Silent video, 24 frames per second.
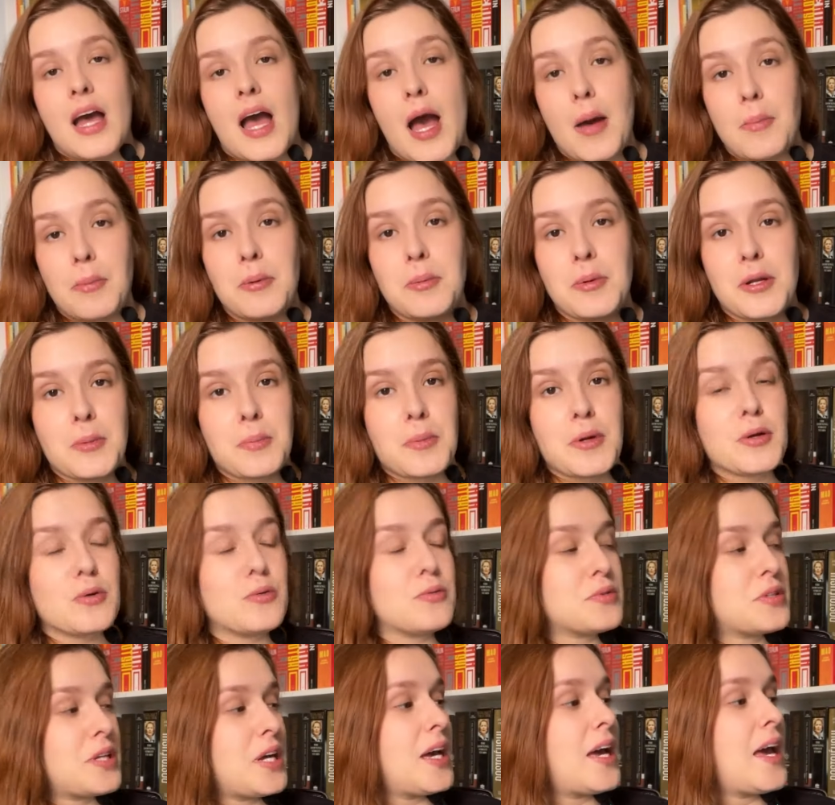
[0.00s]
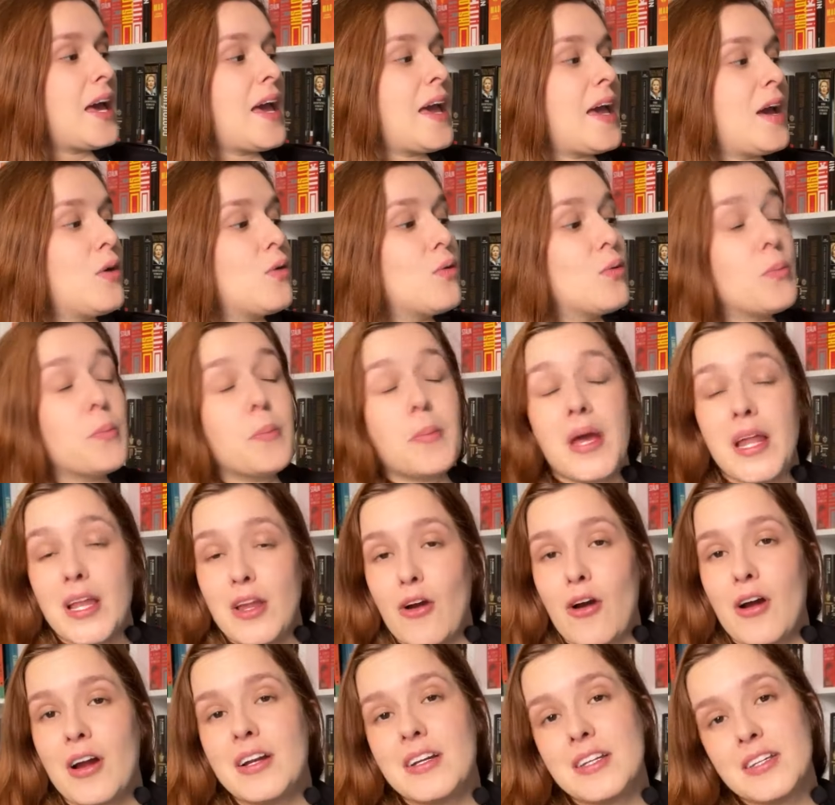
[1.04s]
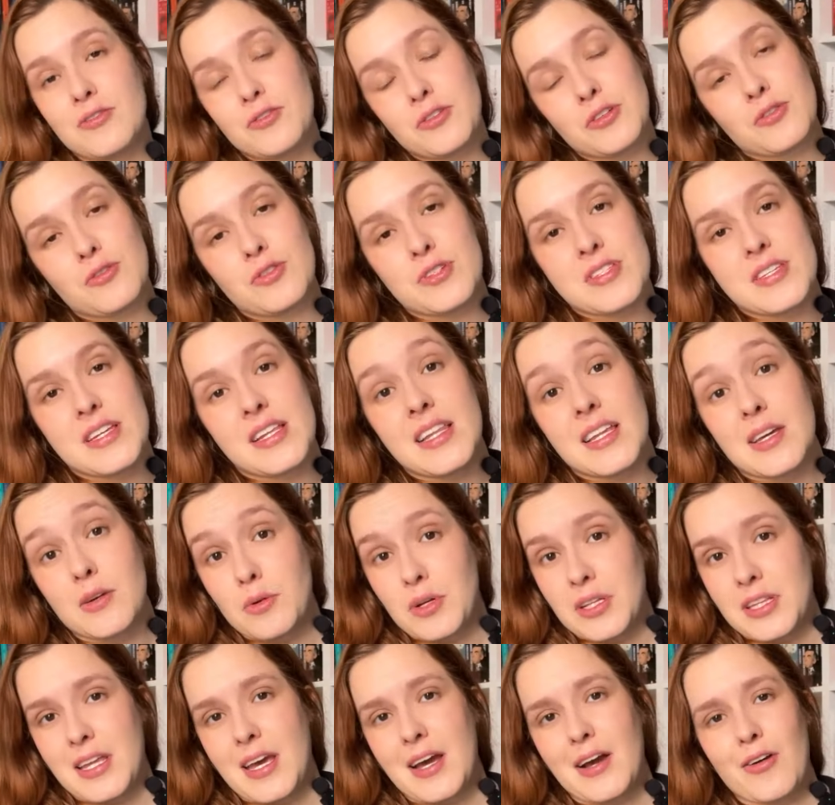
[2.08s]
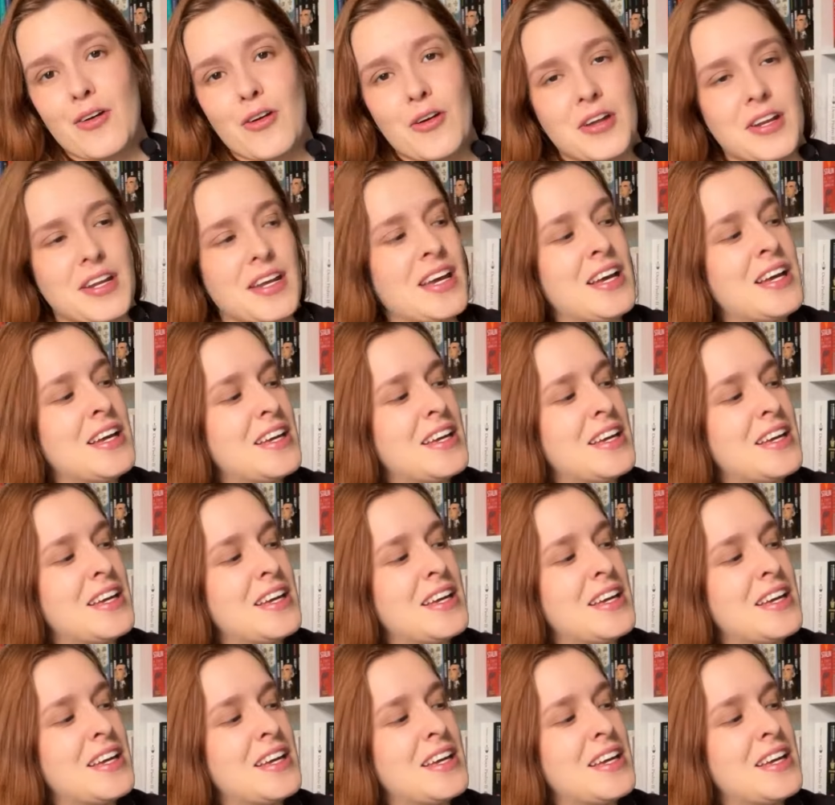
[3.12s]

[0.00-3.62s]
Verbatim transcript: A primeira pergunta é o melhor livro que você leu até agora.